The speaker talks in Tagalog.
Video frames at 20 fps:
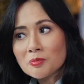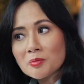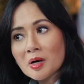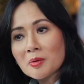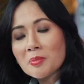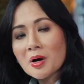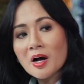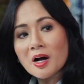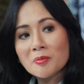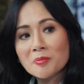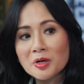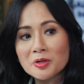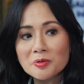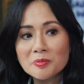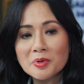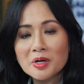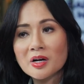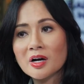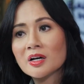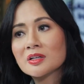humabahaba
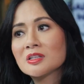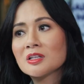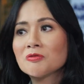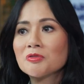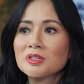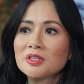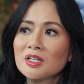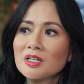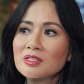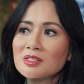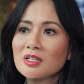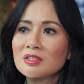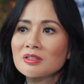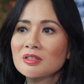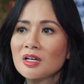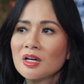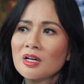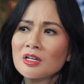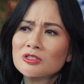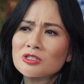yung mga activities at
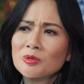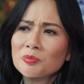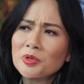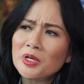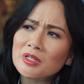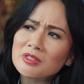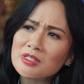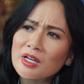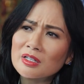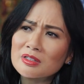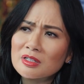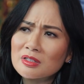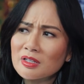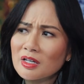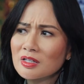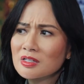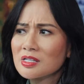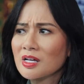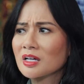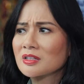syempre excited
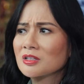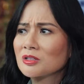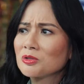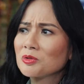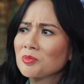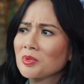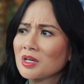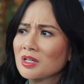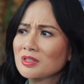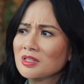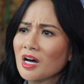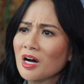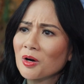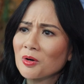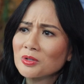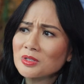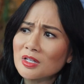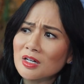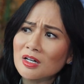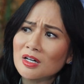na excited yung mga
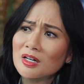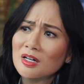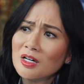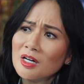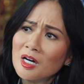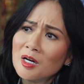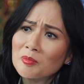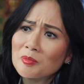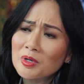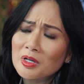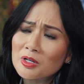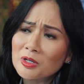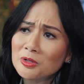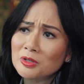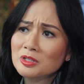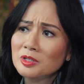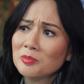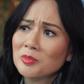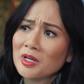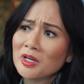tao na
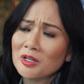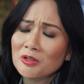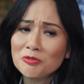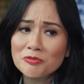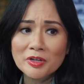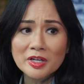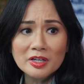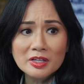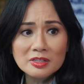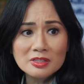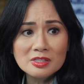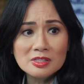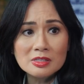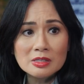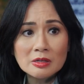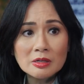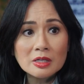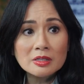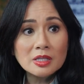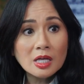magkaroon ng mga
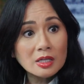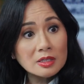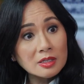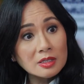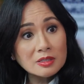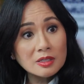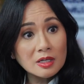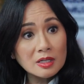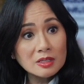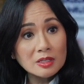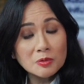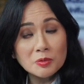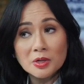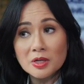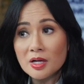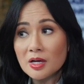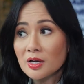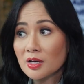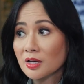events. Ang tatagal na wala